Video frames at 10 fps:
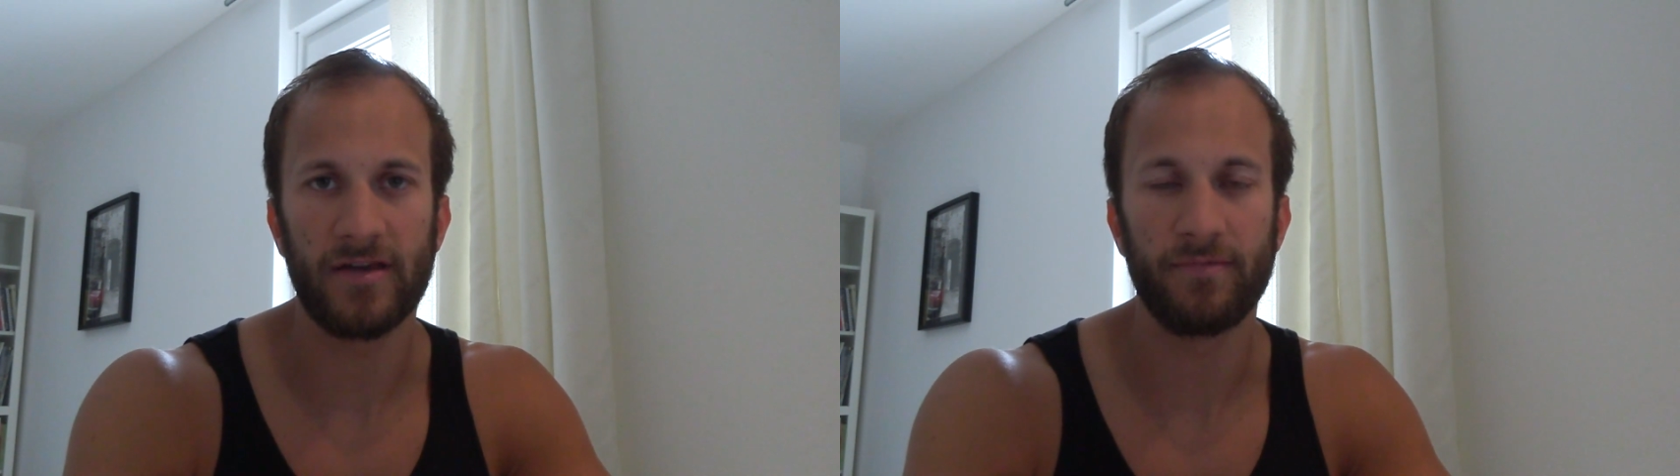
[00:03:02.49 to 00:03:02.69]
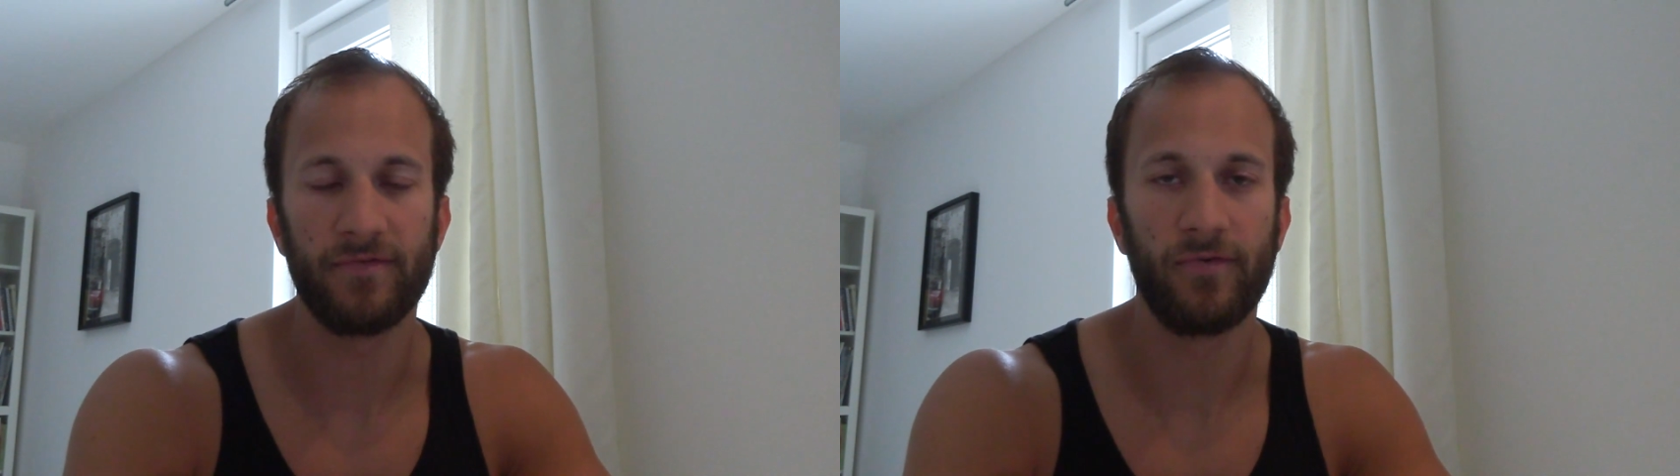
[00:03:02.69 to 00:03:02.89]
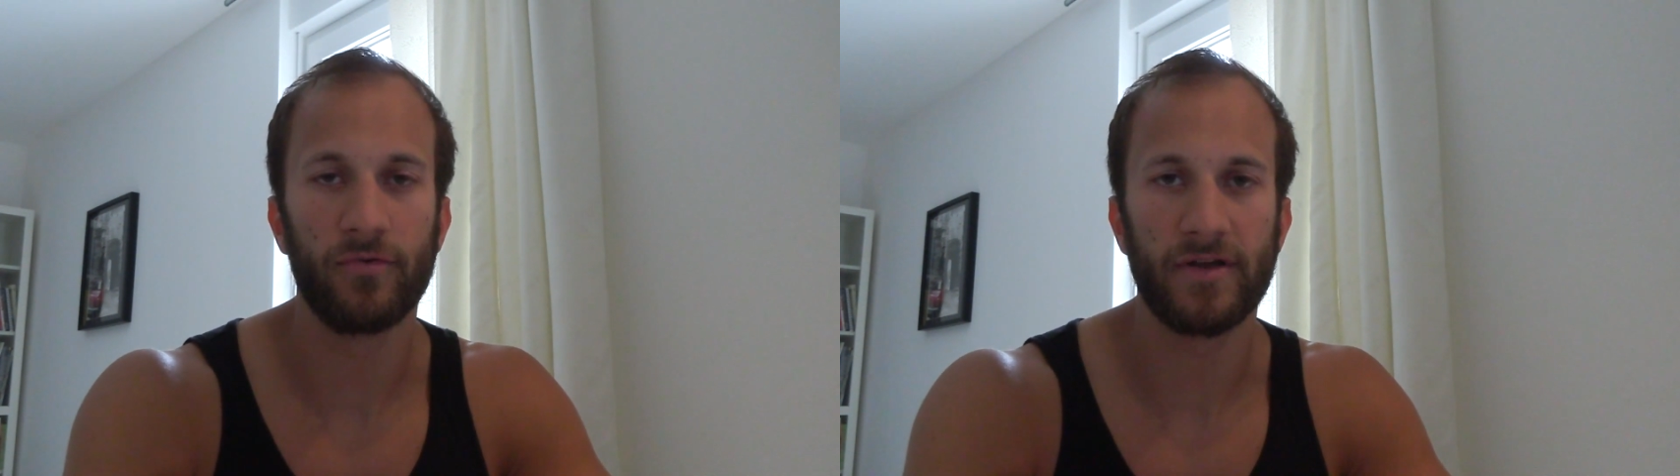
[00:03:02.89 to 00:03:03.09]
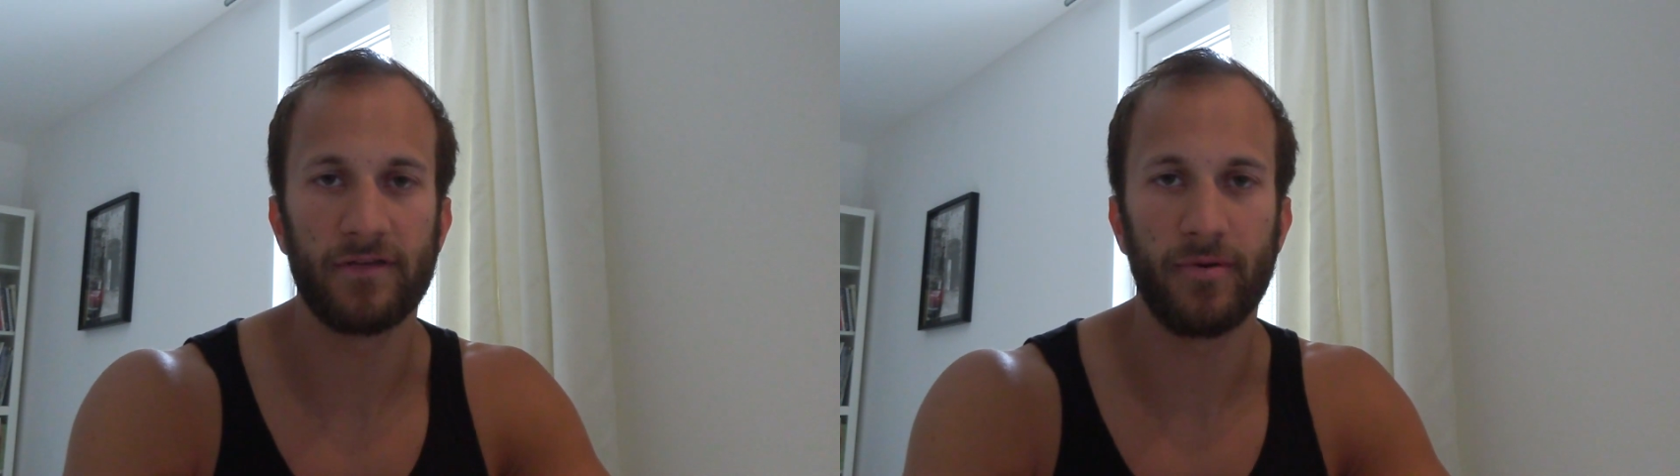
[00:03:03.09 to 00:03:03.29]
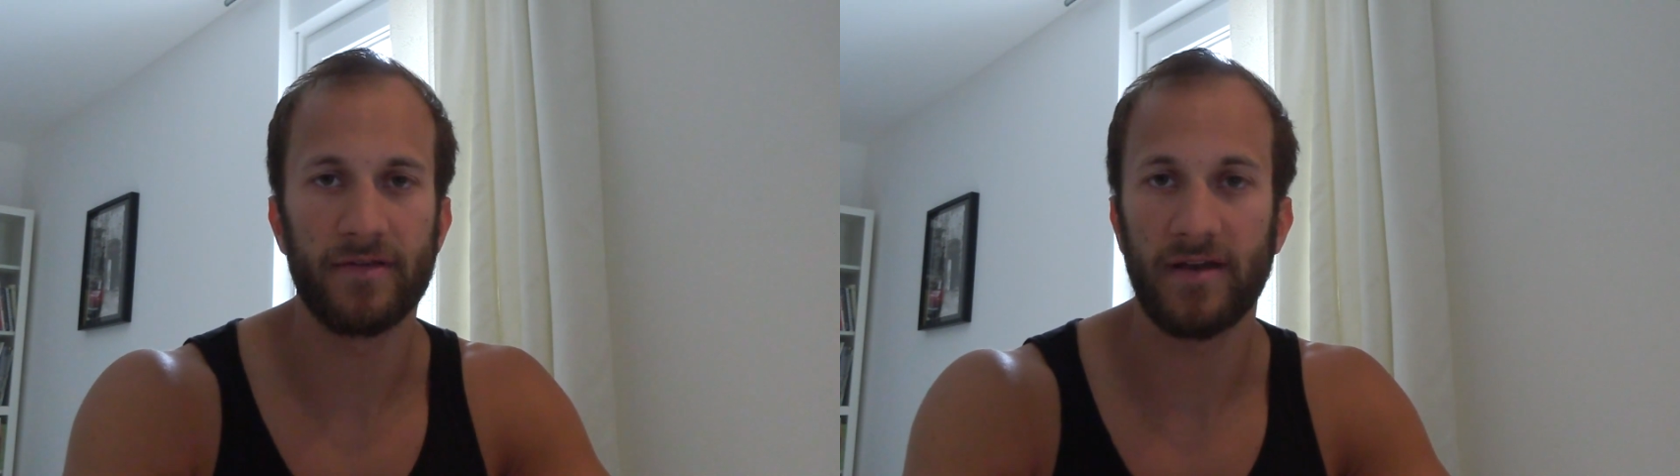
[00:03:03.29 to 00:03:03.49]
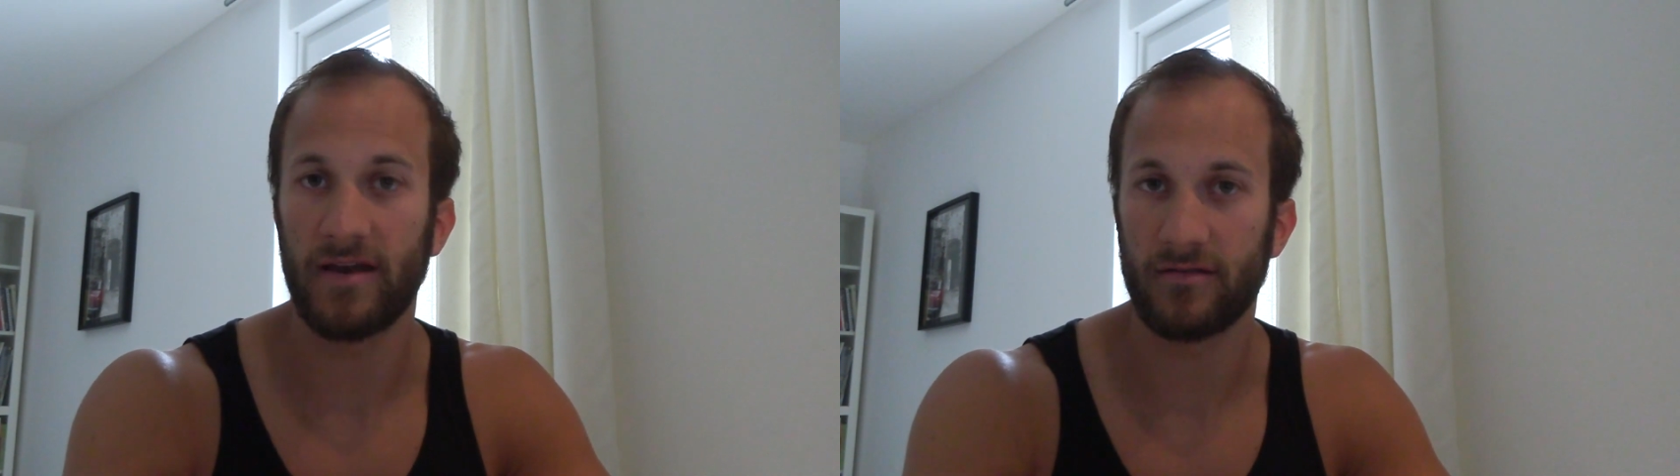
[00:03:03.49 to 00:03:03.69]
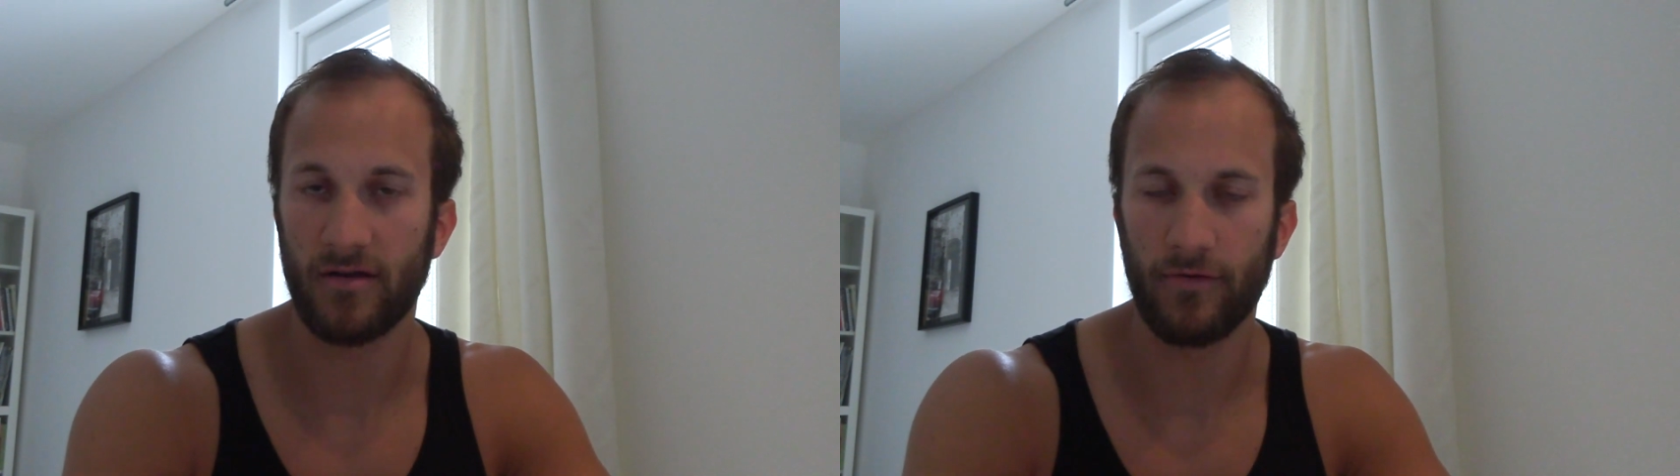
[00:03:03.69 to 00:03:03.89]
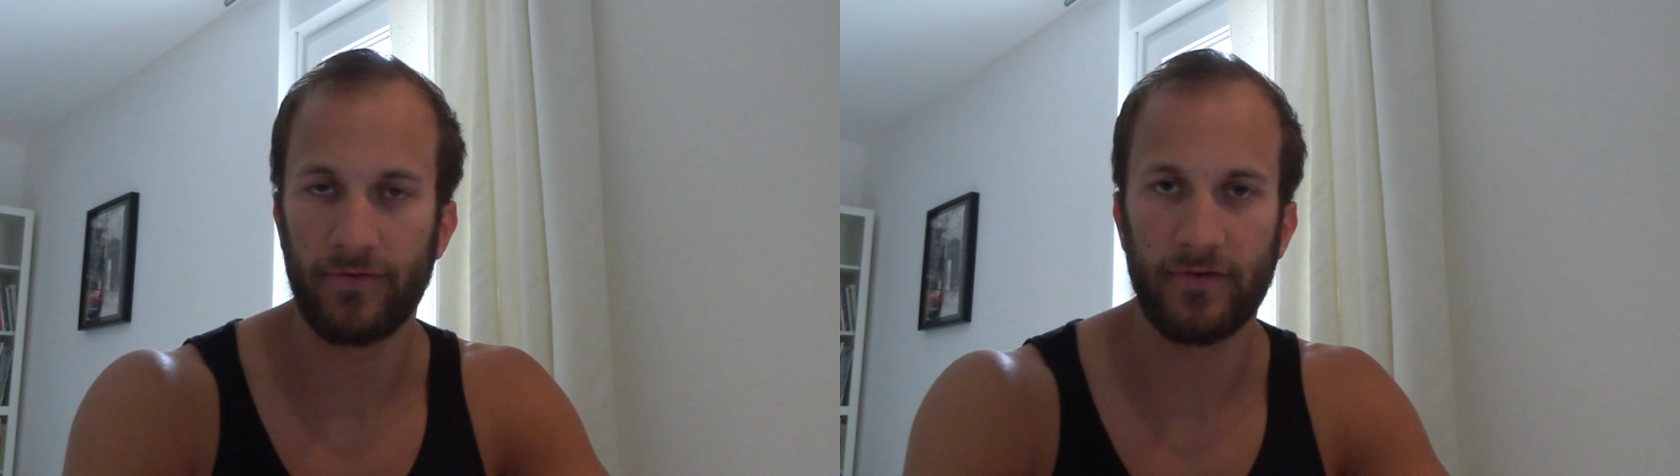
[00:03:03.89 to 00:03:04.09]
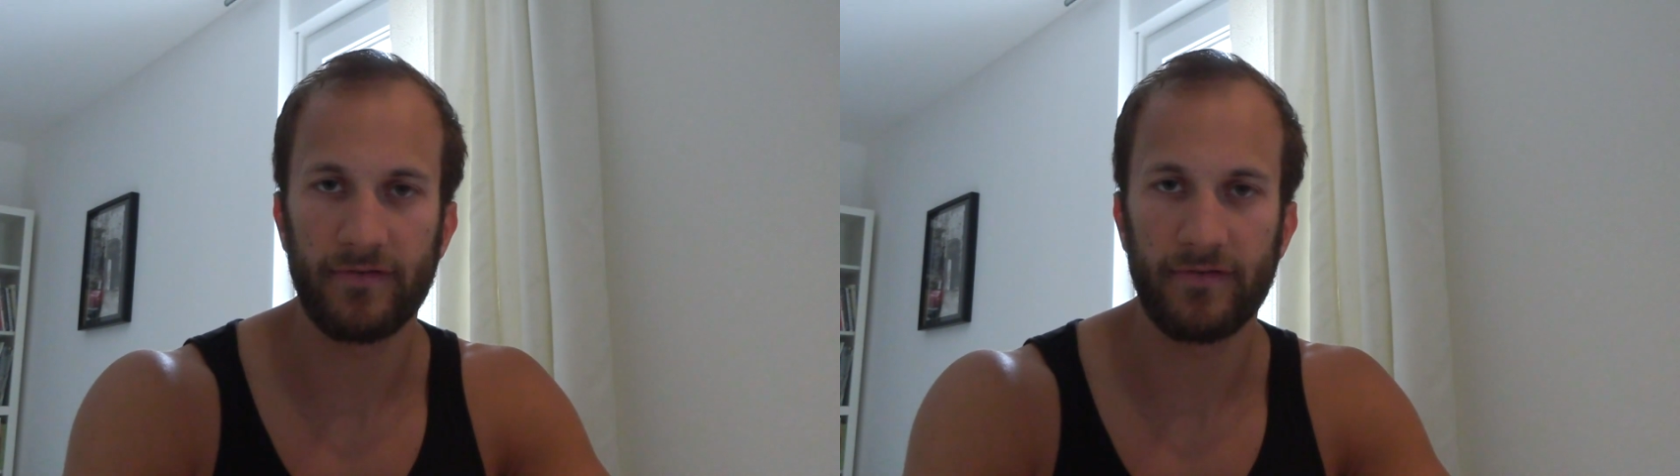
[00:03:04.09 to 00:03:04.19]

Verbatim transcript: Ich bin froh, dass Brandelli draußen